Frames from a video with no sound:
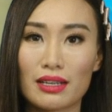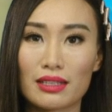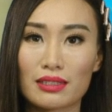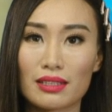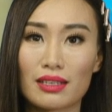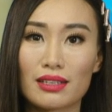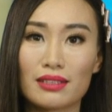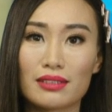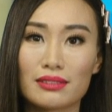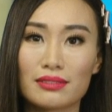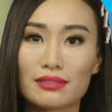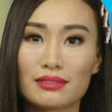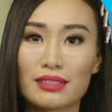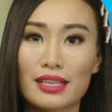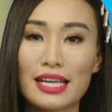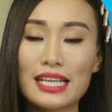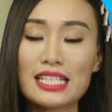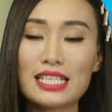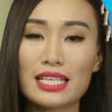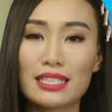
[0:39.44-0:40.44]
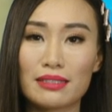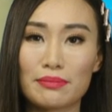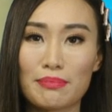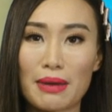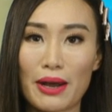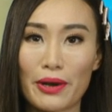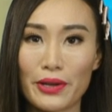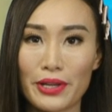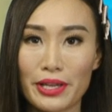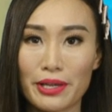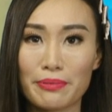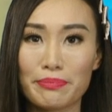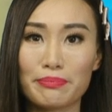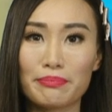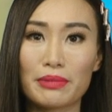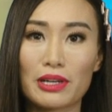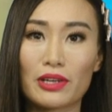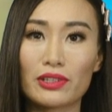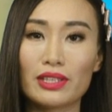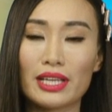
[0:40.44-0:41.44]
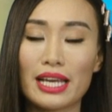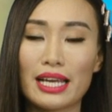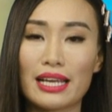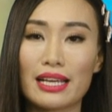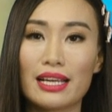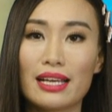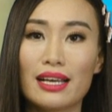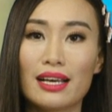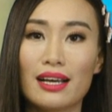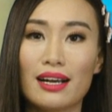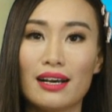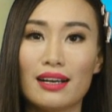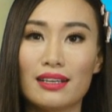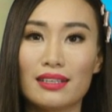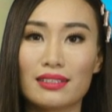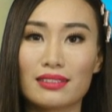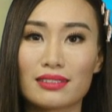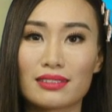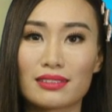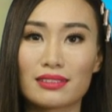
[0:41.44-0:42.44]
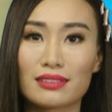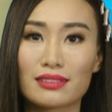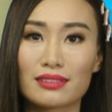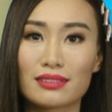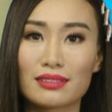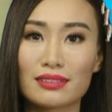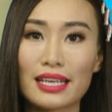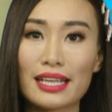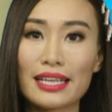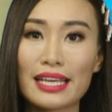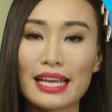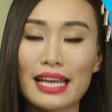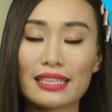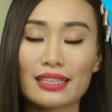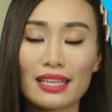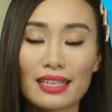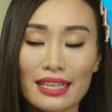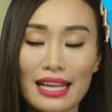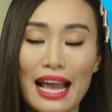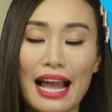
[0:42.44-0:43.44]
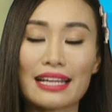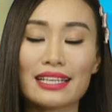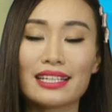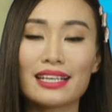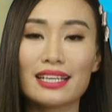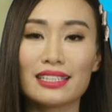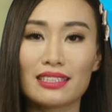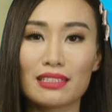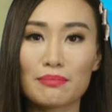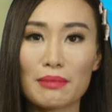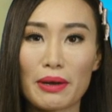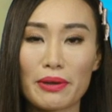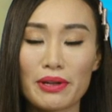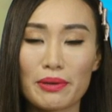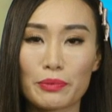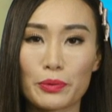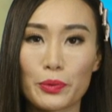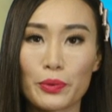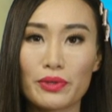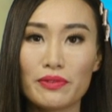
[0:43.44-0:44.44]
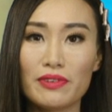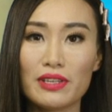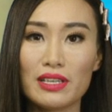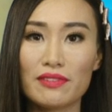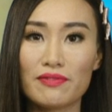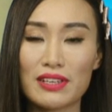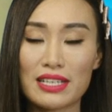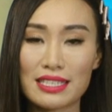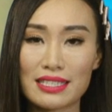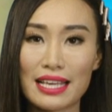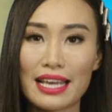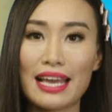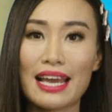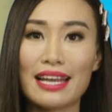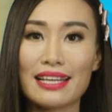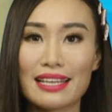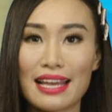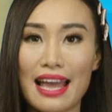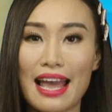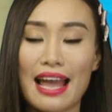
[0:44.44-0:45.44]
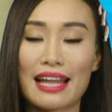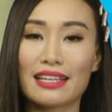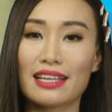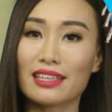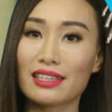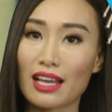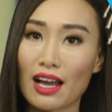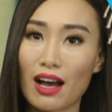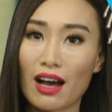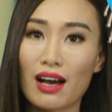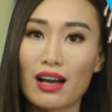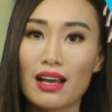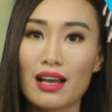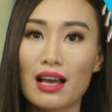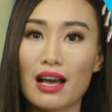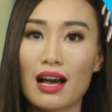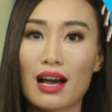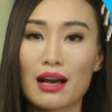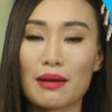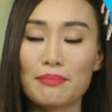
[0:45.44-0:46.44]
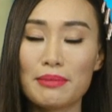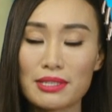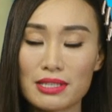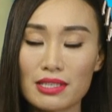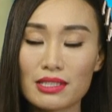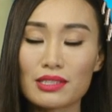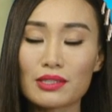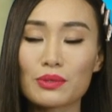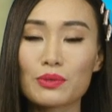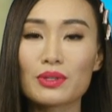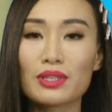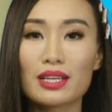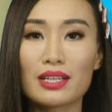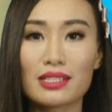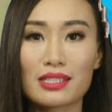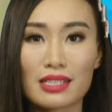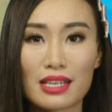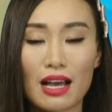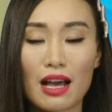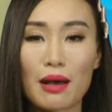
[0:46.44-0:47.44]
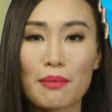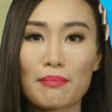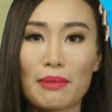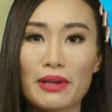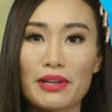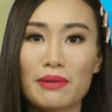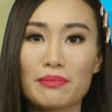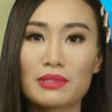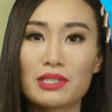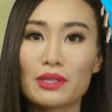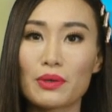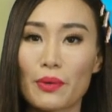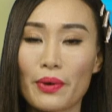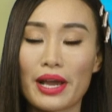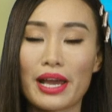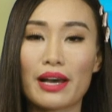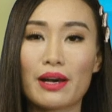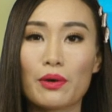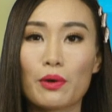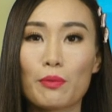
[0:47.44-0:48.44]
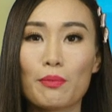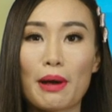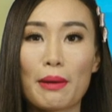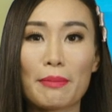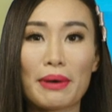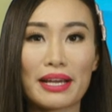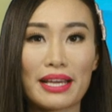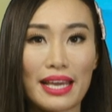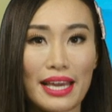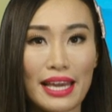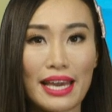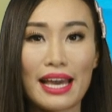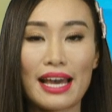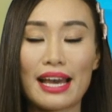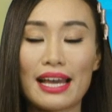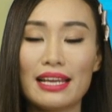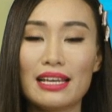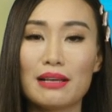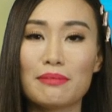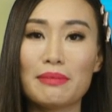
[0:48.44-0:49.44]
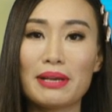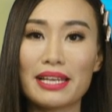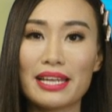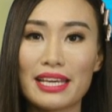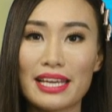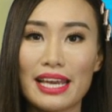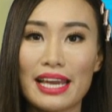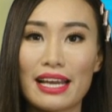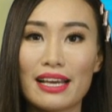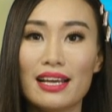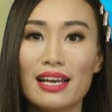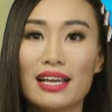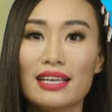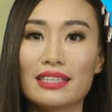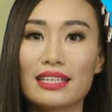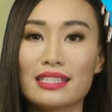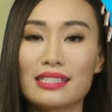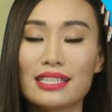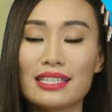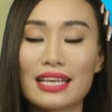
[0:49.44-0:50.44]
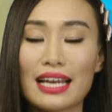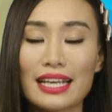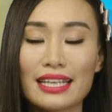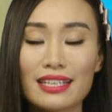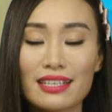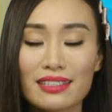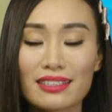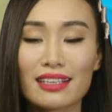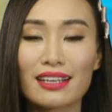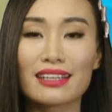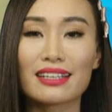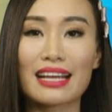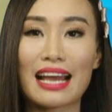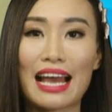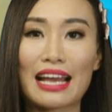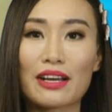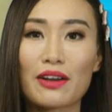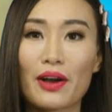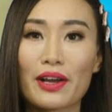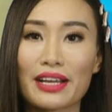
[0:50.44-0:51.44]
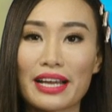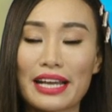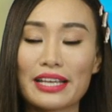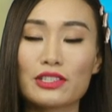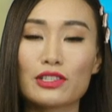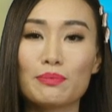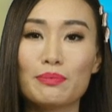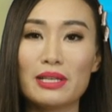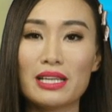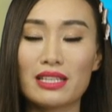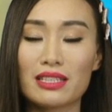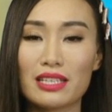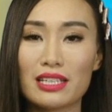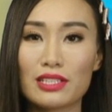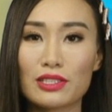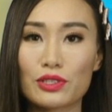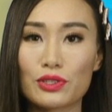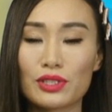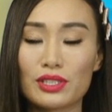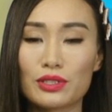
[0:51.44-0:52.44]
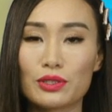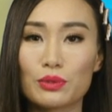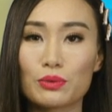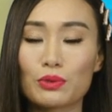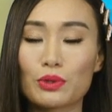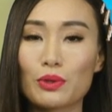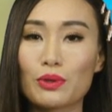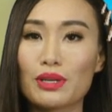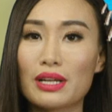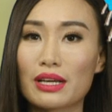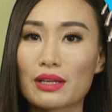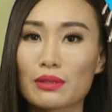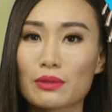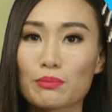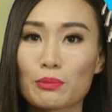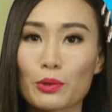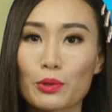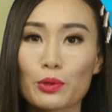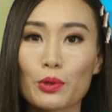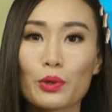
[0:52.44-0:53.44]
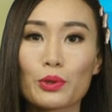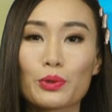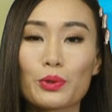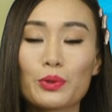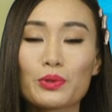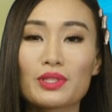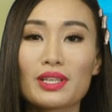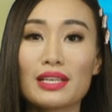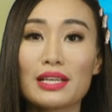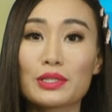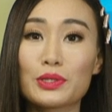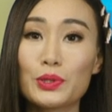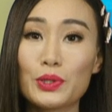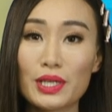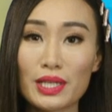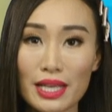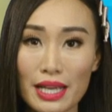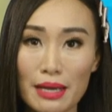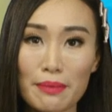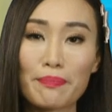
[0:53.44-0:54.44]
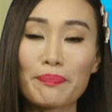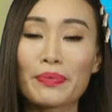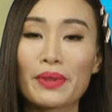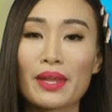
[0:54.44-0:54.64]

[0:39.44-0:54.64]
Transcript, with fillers: uh, agent bảo hiểm mà có thể uh, take care tất cả những hình thức bảo hiểm của quý vị về xe, nhà, nhân thọ, uh, business, workers.com, bảo hiểm sức khỏe, Obamacare hay là Medicare thì xin hãy đừng ngần ngại gọi ngay cho BNT Insurance. Chúng tôi là một đội ngũ rất là chuyên nghiệp